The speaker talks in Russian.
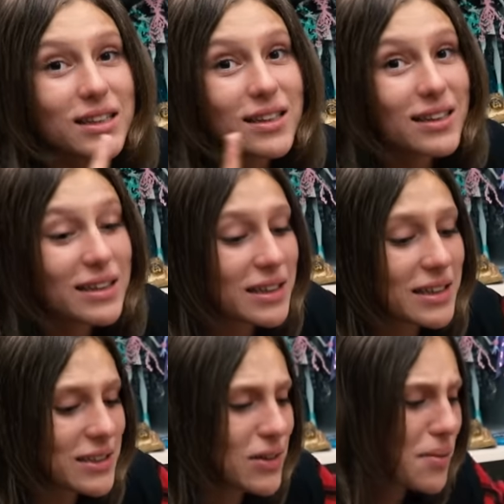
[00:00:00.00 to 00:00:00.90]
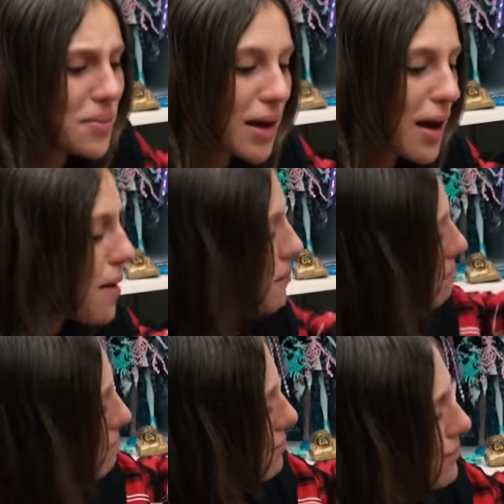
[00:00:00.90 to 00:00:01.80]
А, что меня
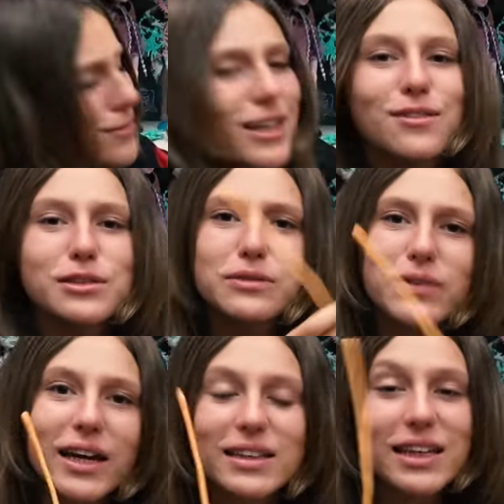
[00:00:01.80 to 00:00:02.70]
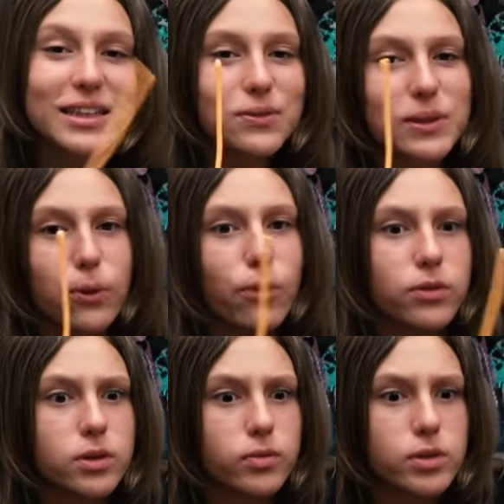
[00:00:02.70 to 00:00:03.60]
удивляет, это вот такой
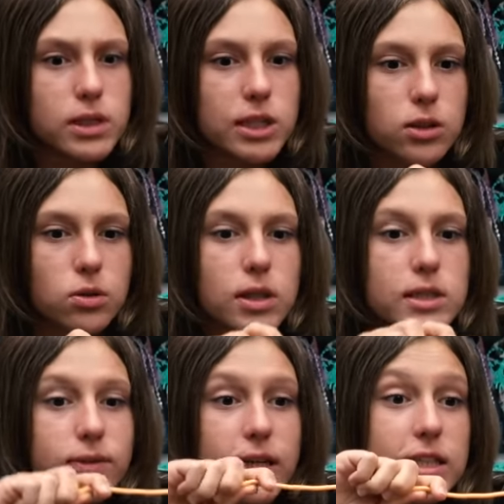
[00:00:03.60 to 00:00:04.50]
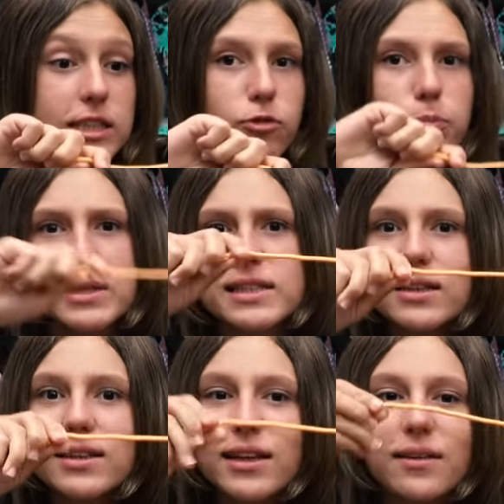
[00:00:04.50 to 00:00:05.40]
вот хвост, который завалялся в
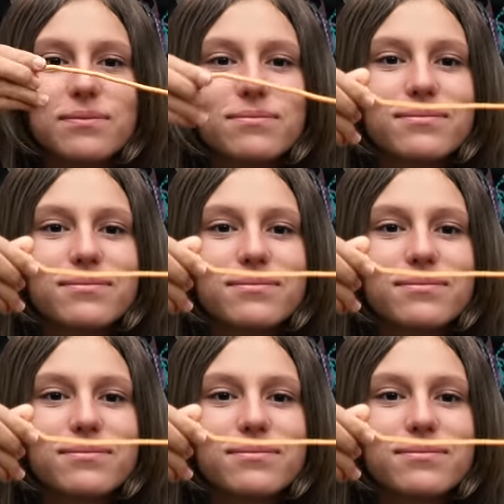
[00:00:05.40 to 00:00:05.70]
посылке.